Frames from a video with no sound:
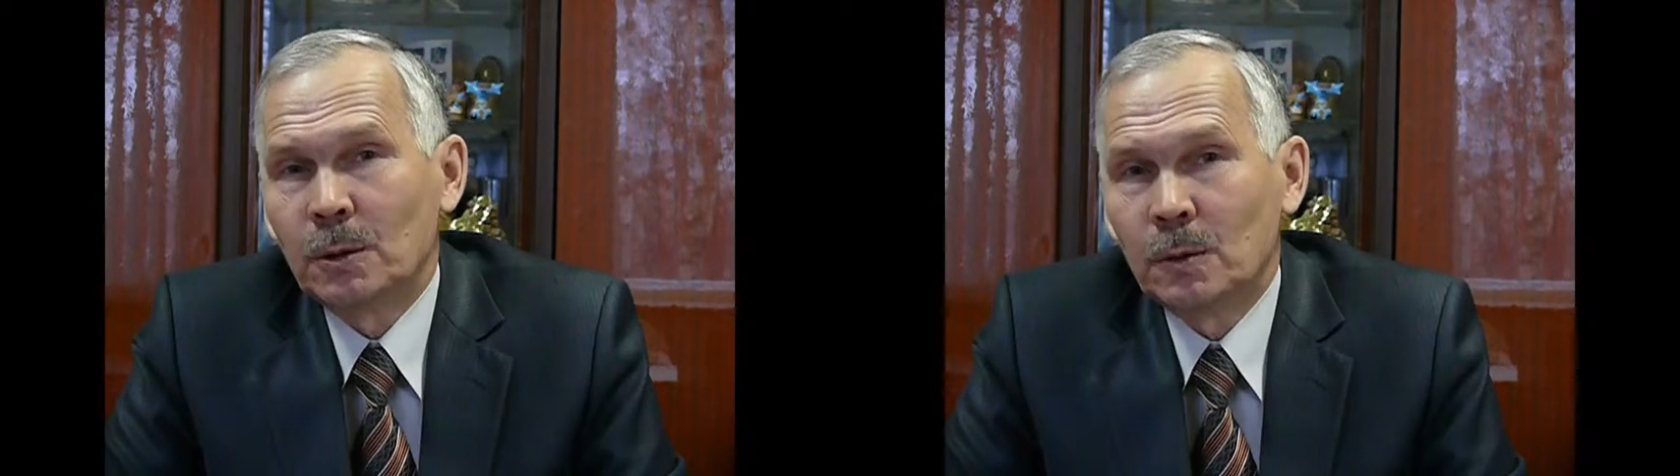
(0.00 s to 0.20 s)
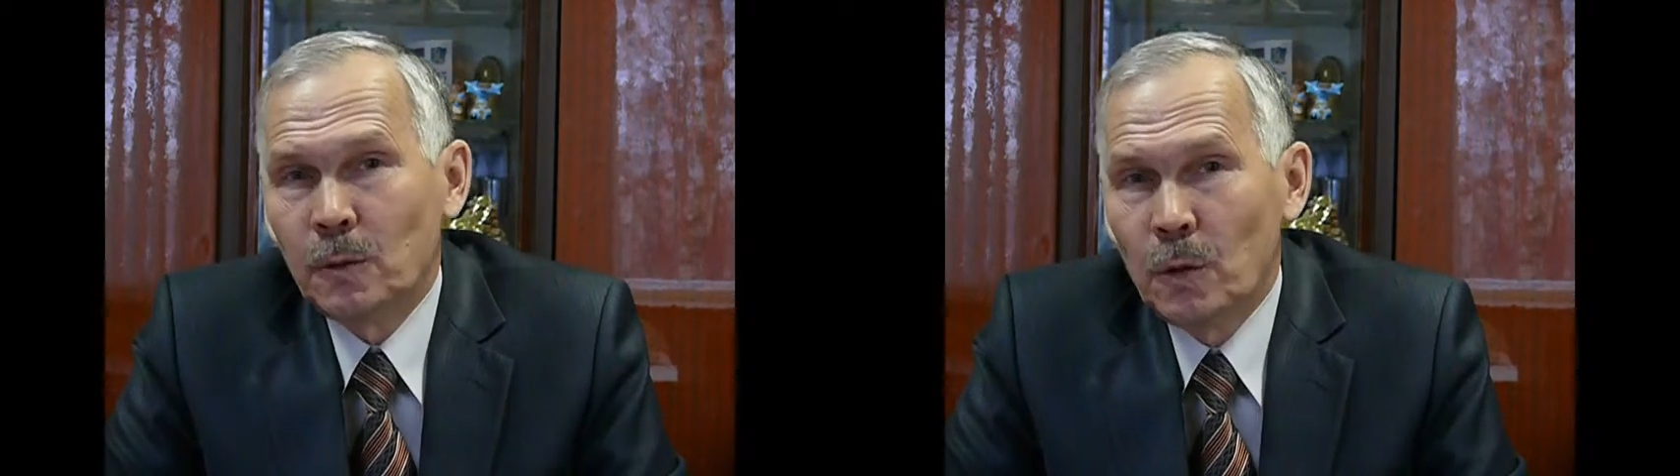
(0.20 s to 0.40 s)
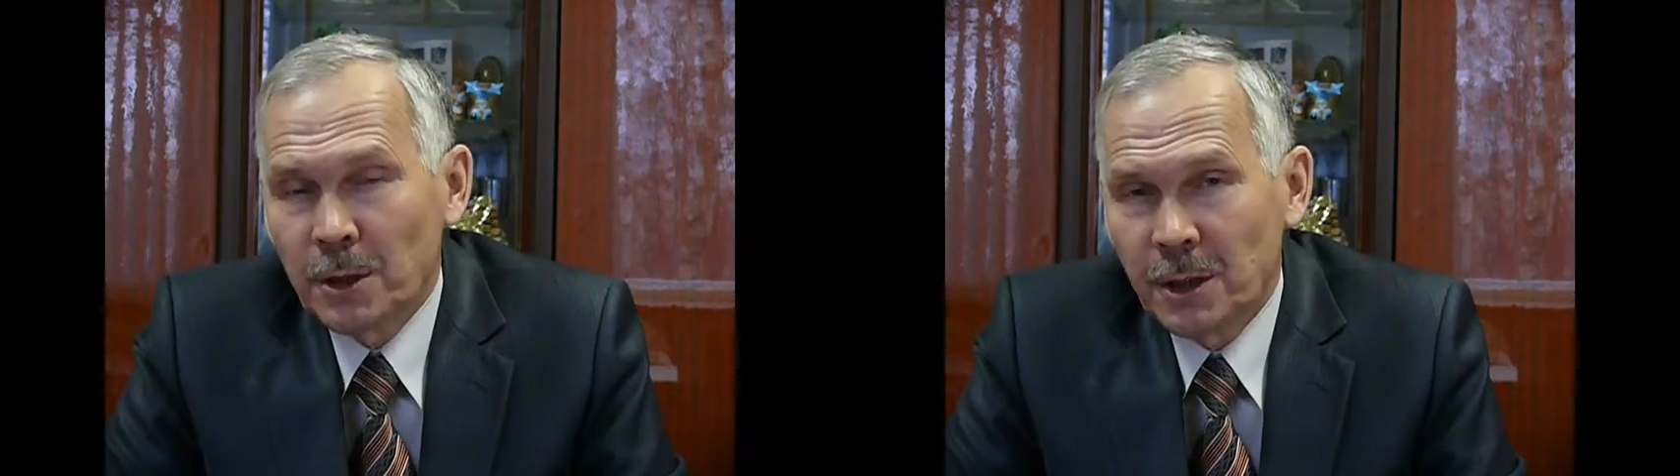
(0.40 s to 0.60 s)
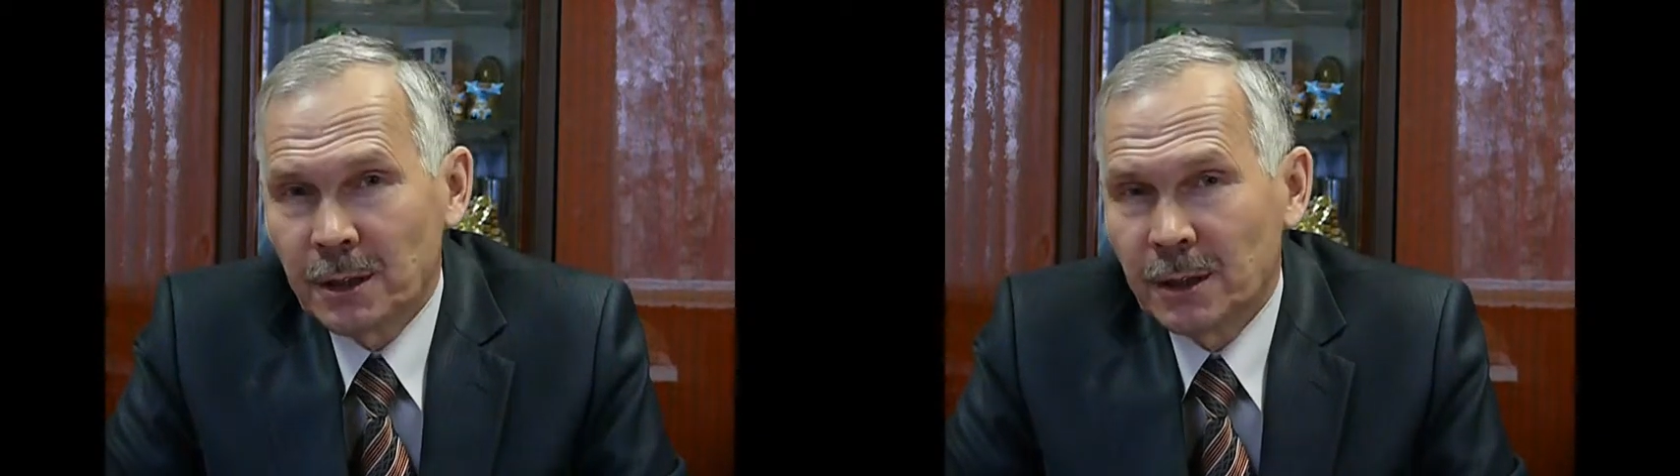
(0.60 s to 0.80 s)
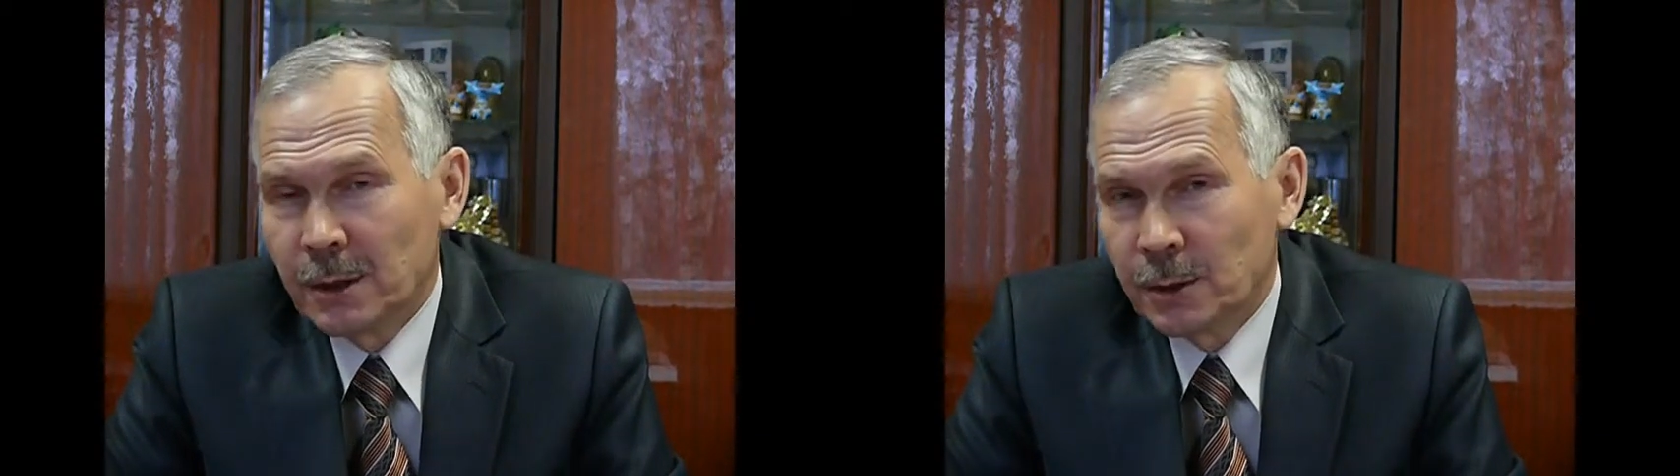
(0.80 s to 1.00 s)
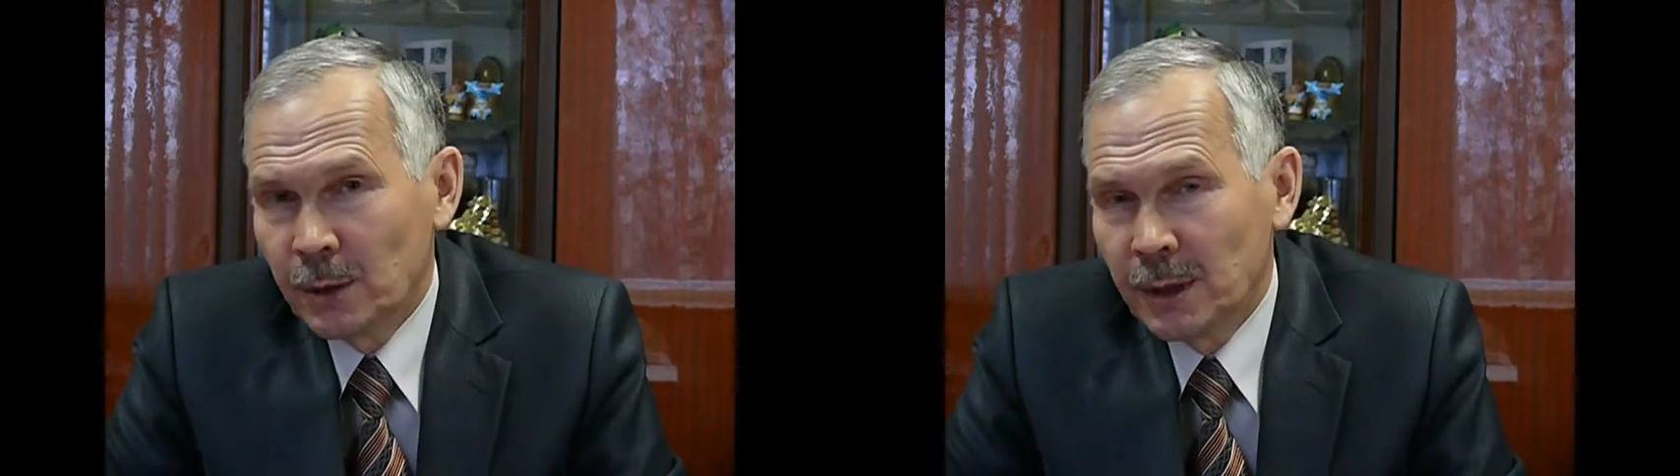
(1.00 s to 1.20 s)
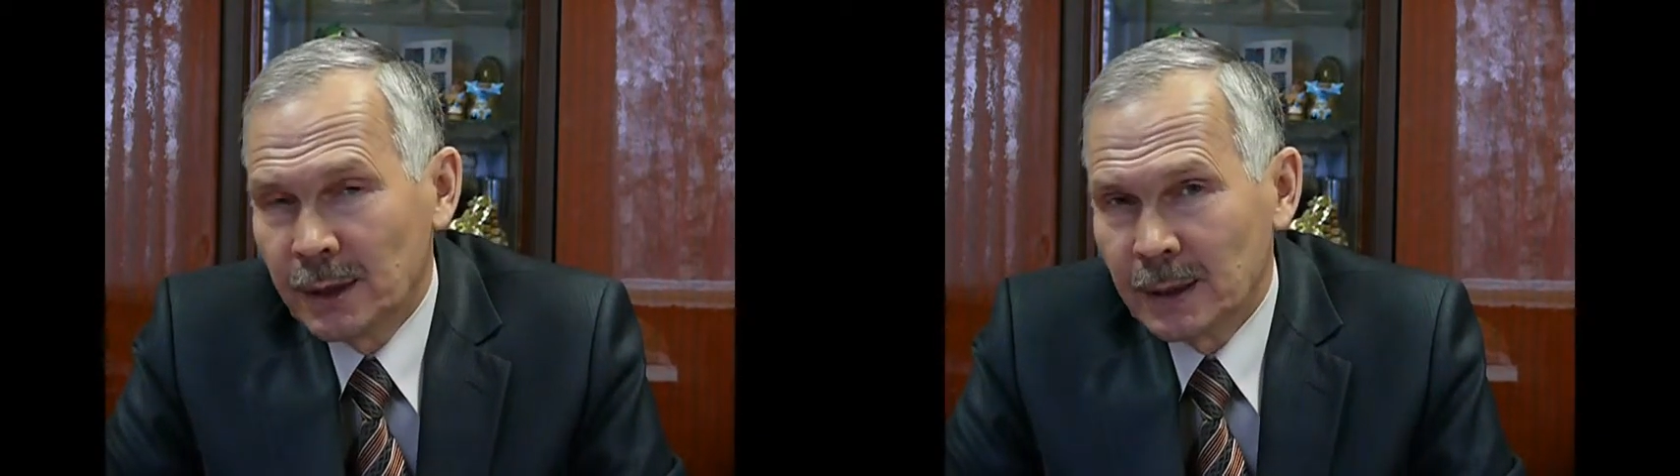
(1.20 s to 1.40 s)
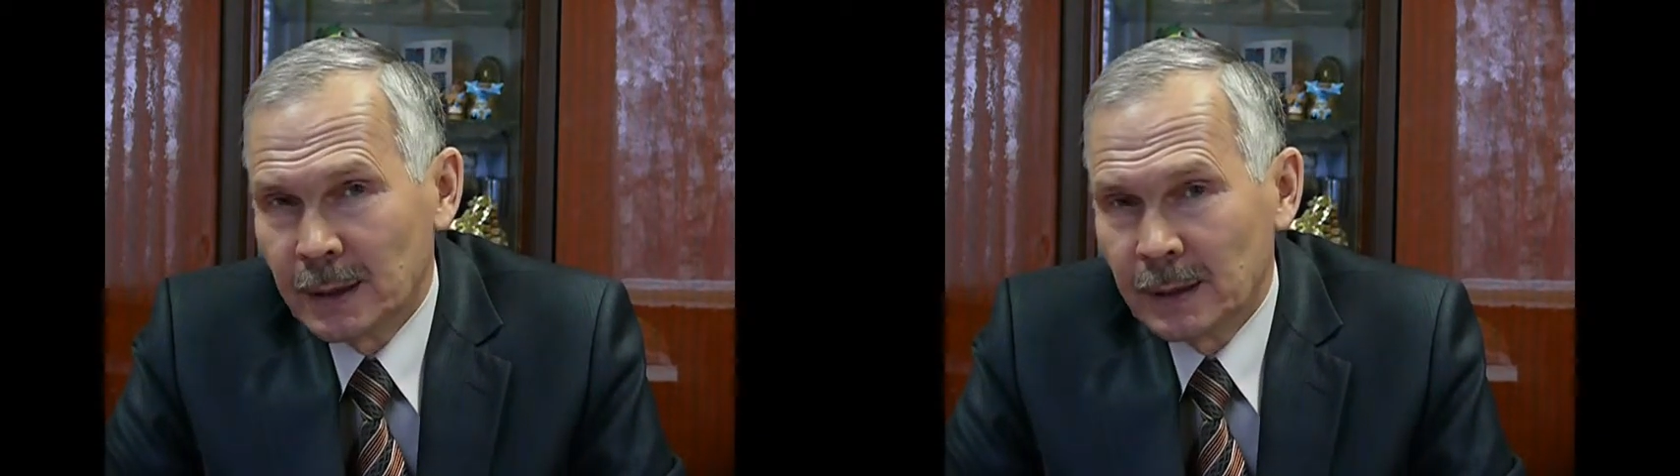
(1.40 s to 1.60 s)
творческие
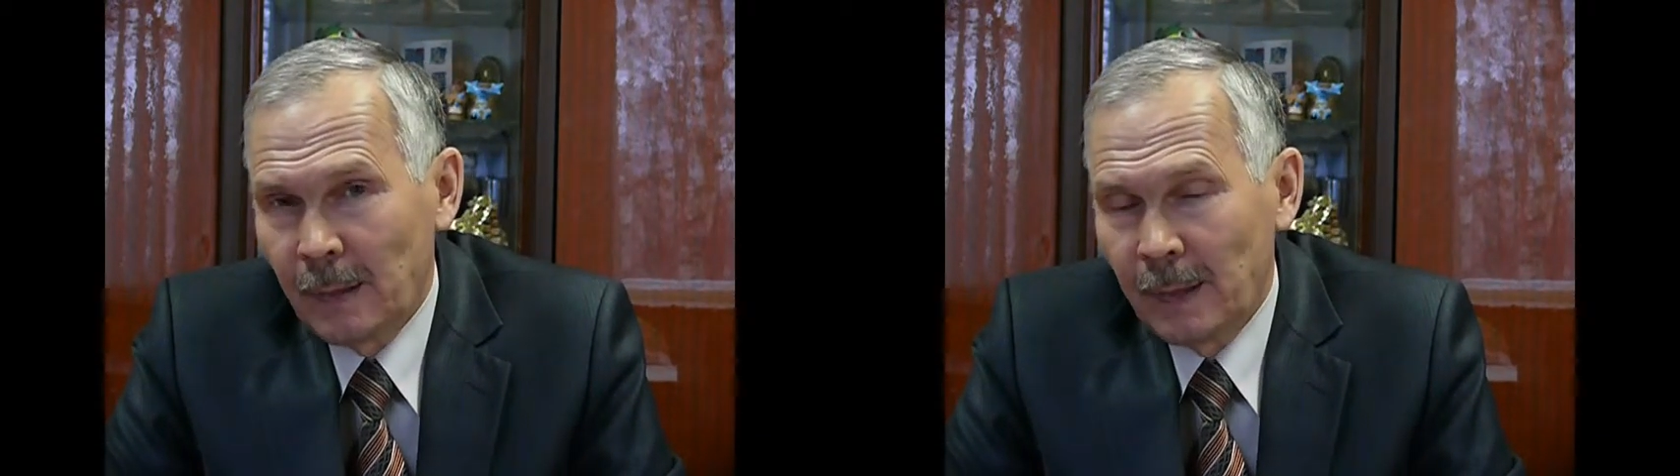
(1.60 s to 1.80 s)
студенты.